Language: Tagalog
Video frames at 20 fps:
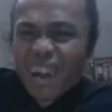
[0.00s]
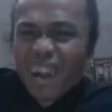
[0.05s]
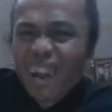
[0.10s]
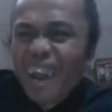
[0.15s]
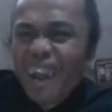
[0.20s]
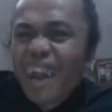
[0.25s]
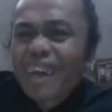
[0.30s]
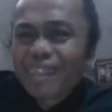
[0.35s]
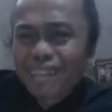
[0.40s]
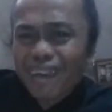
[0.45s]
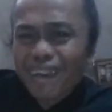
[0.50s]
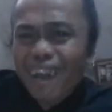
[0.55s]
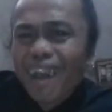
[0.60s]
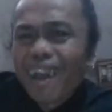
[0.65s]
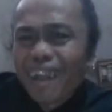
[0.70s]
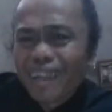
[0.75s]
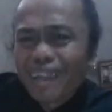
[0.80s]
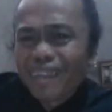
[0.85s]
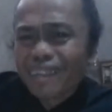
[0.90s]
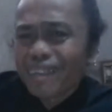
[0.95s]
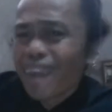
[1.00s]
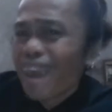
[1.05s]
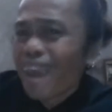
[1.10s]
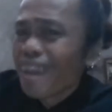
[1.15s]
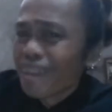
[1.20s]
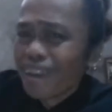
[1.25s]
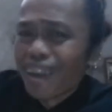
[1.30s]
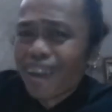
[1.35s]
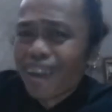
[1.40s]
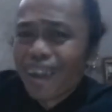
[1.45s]
lahat ay
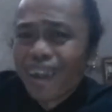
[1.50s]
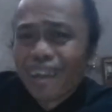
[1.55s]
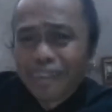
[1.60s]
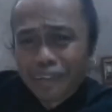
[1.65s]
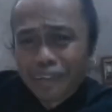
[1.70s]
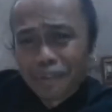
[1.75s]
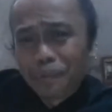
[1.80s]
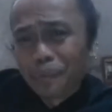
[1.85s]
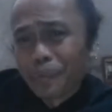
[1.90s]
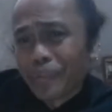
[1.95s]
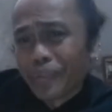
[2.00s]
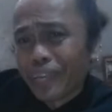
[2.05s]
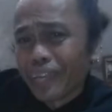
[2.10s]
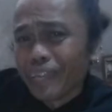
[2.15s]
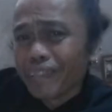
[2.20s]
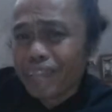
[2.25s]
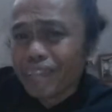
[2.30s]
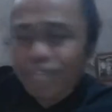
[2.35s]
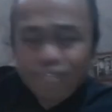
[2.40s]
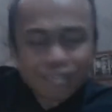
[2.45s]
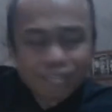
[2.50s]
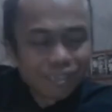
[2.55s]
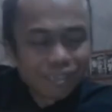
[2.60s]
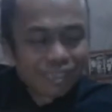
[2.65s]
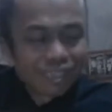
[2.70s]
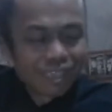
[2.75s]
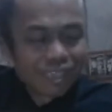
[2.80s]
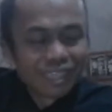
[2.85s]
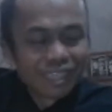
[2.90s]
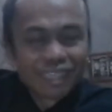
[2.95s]
kayang gawin
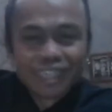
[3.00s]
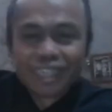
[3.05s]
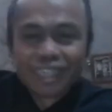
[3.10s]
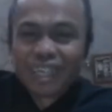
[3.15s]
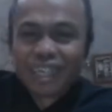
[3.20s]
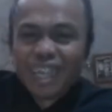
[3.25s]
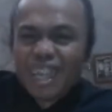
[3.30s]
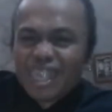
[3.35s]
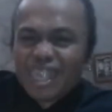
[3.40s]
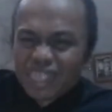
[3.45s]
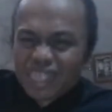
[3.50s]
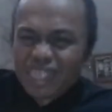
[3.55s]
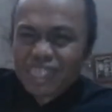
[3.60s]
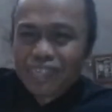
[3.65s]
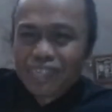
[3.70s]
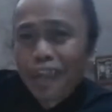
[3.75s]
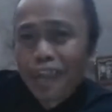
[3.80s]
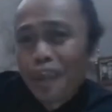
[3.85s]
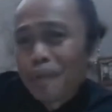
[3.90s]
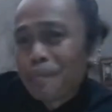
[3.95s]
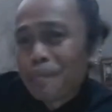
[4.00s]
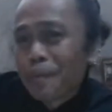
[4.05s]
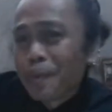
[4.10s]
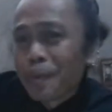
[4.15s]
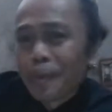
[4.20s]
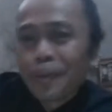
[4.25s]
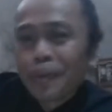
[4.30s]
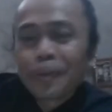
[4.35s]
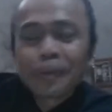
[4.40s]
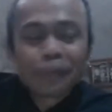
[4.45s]
Sigaw
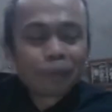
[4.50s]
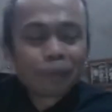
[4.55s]
mo,